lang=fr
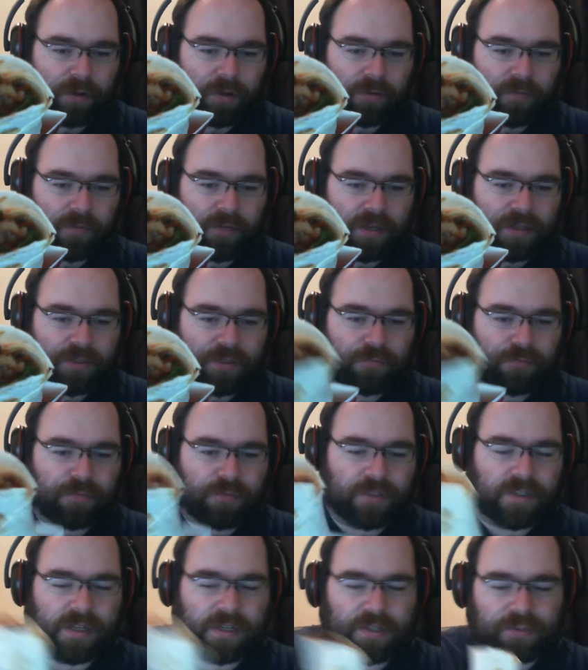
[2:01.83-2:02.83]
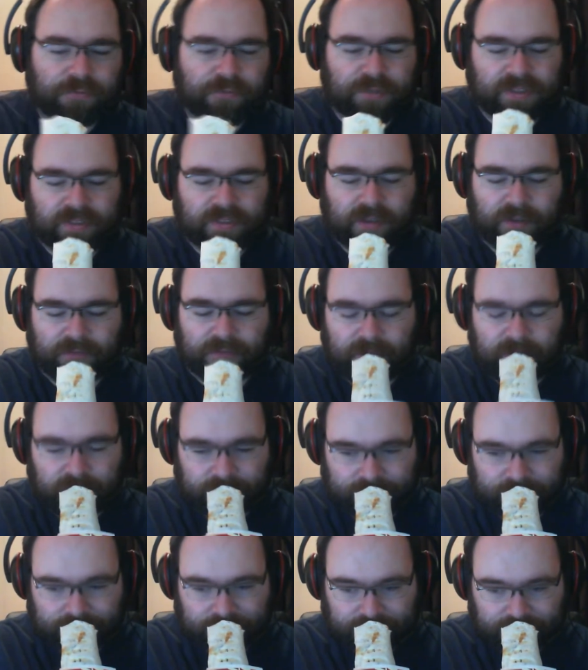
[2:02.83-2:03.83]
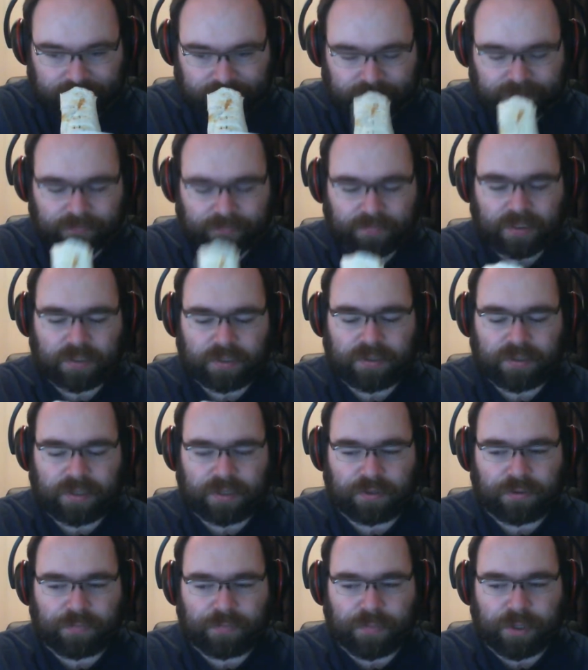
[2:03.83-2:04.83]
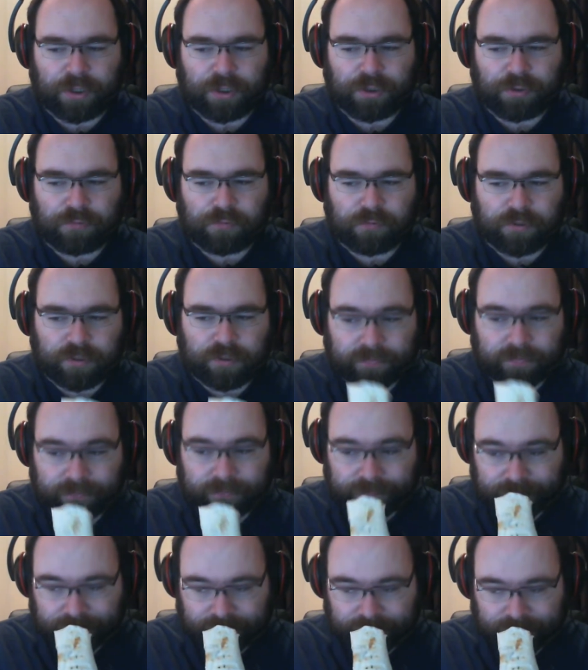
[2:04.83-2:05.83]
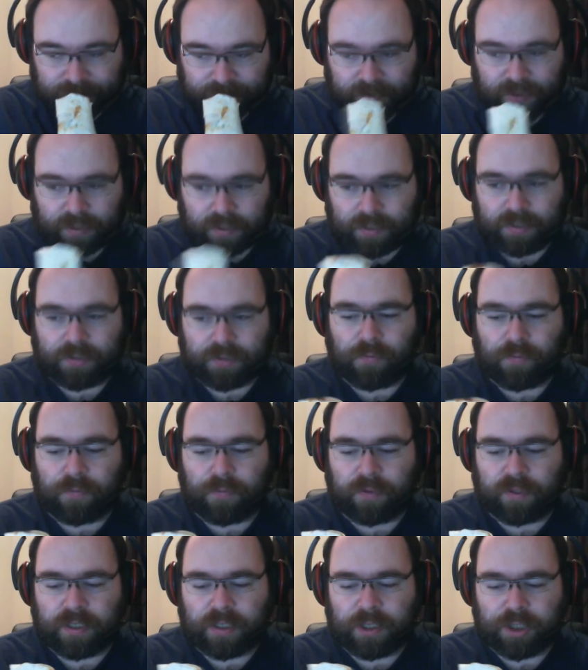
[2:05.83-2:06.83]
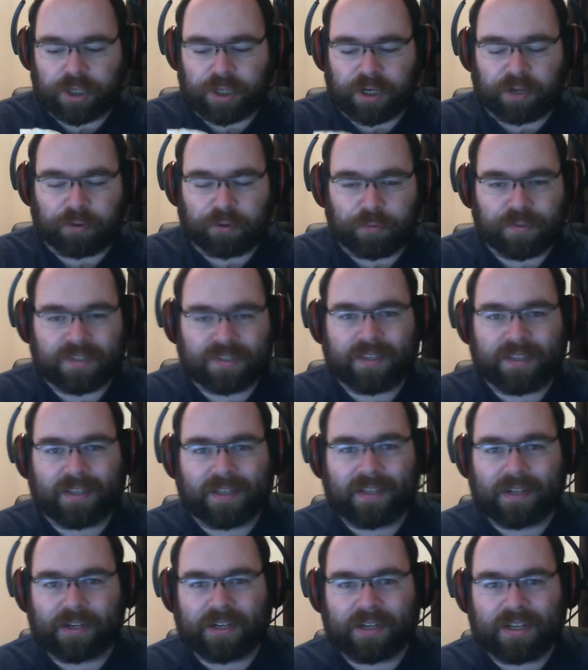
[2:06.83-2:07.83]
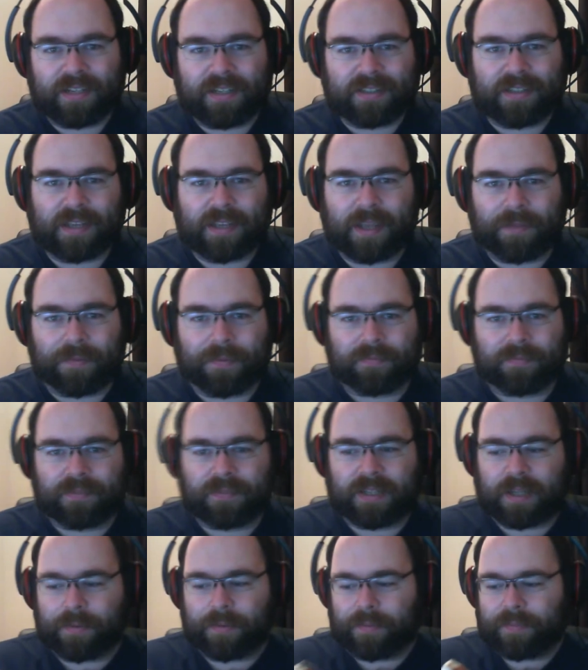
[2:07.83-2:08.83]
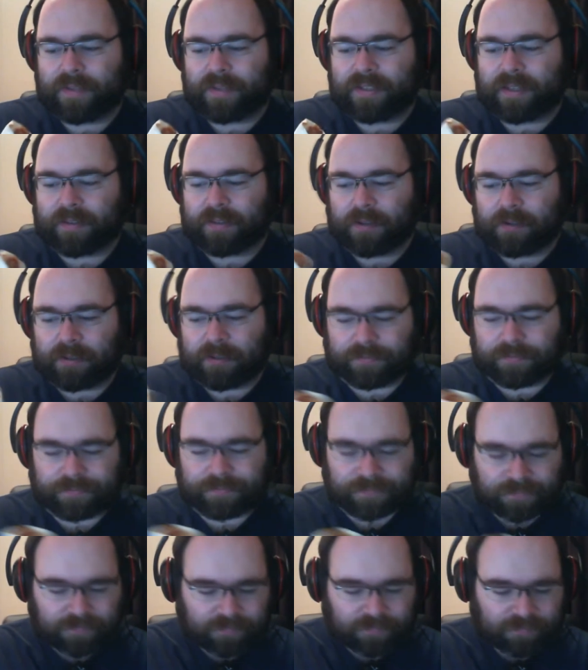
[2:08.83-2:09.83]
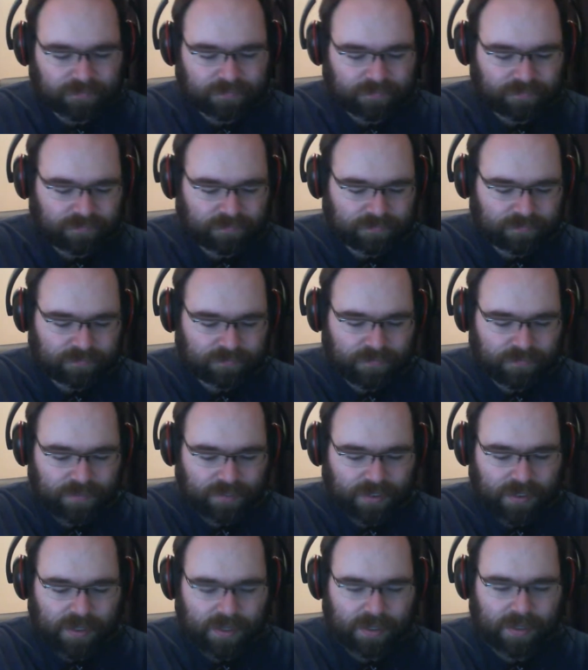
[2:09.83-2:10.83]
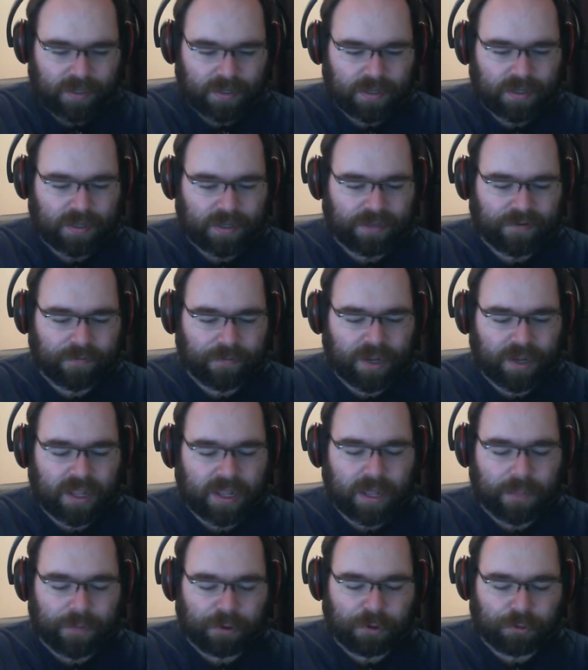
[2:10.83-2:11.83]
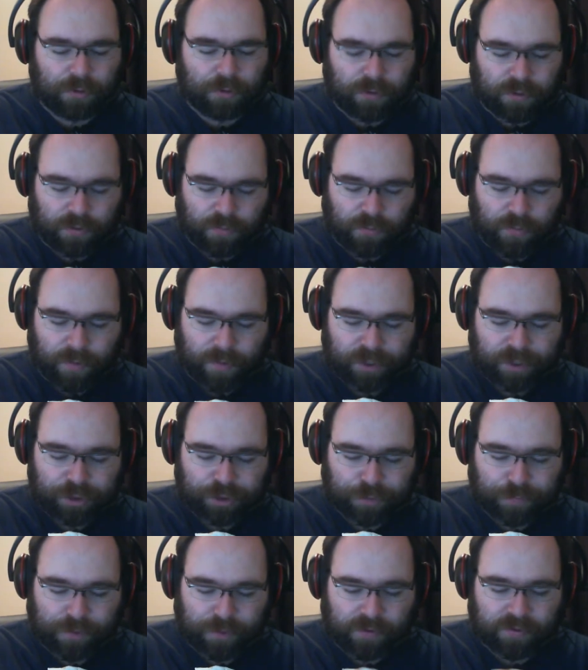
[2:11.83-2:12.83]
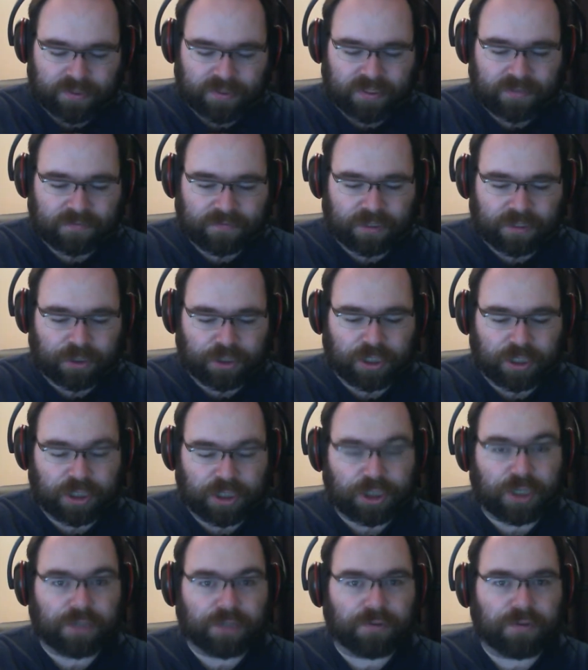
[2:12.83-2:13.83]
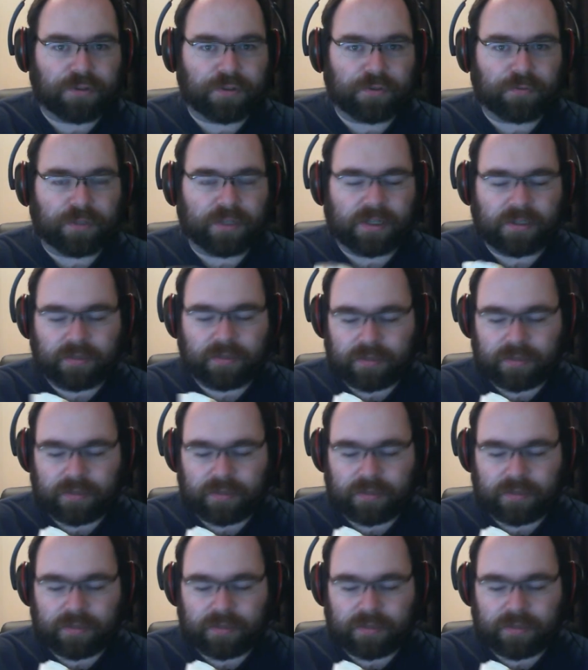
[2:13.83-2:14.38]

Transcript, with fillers: On voit la sauce, c'est la sauce qui sent fort ce qui est une bonne chose. Ils sont votés généreux. sais, étant donné que c'était quand, quand même assez tard, euh, il n'y avait pas grand monde au, moment que je suis passé, fait que j'ai été chanceux de ce côté-là.